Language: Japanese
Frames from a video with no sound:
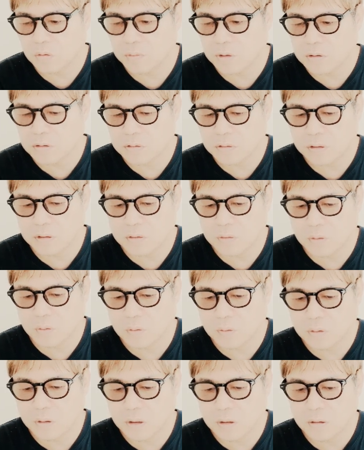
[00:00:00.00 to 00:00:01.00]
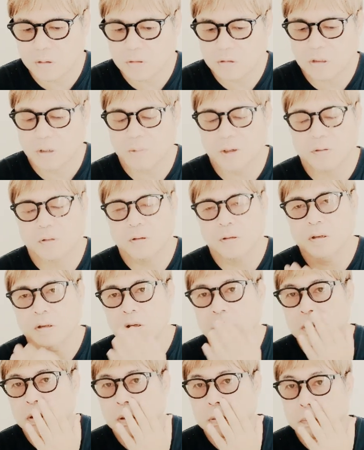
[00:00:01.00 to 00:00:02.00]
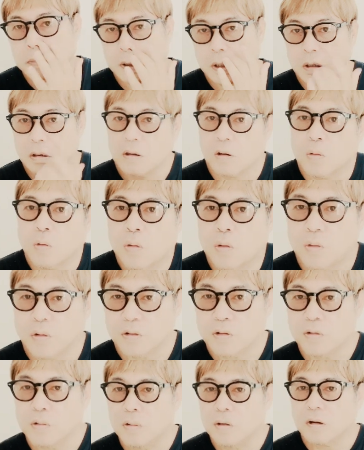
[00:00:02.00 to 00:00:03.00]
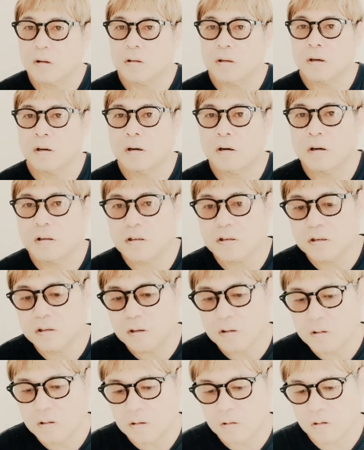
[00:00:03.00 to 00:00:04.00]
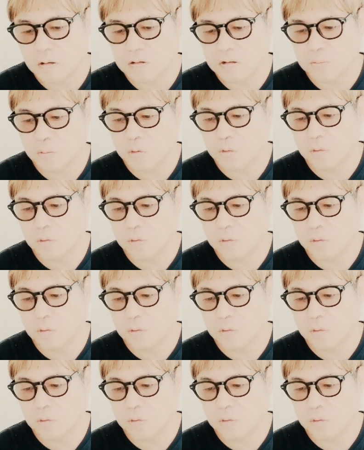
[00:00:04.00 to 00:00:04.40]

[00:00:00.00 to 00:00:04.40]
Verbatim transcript: 飲みすぎを懸念していますまなんかこういうのがあってガーシーがなんか橋